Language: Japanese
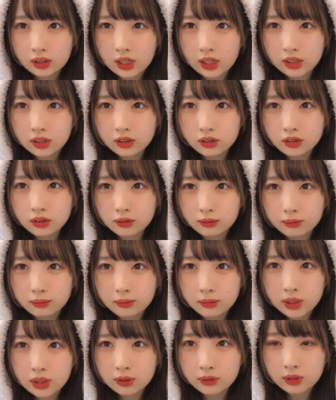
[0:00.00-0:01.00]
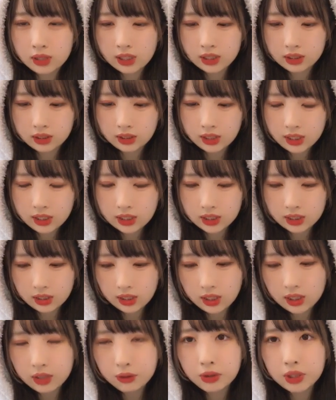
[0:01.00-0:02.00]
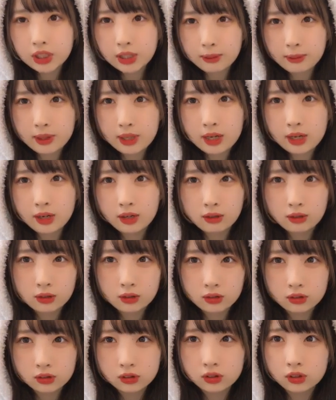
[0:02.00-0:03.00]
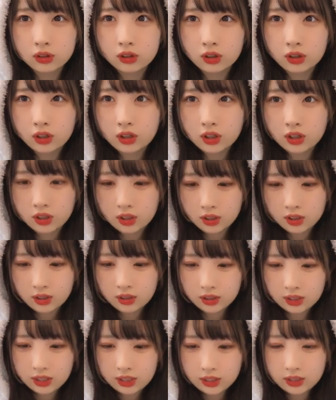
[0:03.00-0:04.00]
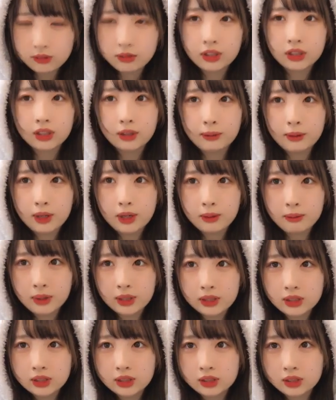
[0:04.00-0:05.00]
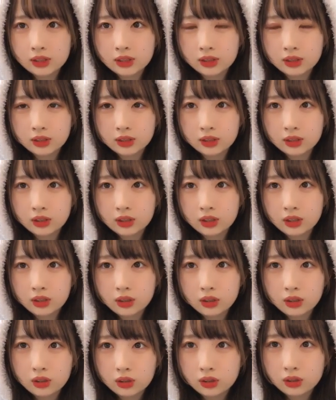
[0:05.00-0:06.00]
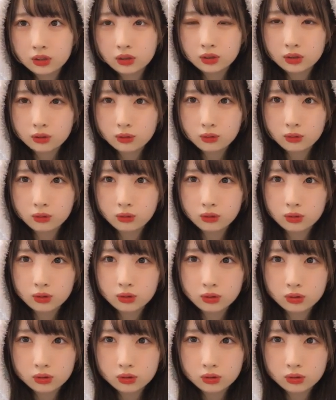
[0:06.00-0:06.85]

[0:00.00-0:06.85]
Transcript: 薬味のネギネギネギは食べれるネギは食べれますそう